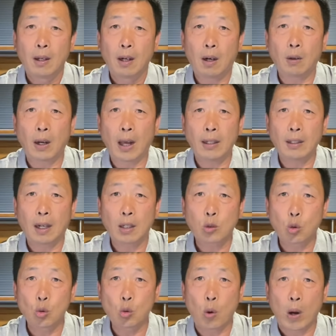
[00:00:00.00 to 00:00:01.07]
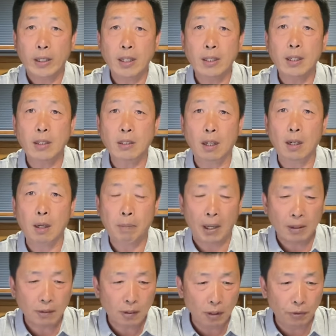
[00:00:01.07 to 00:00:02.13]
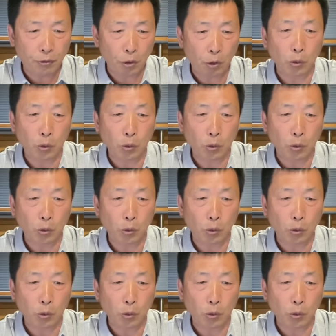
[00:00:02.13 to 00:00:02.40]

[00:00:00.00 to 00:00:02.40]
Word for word: 后来呢，主管这件事的彭斯副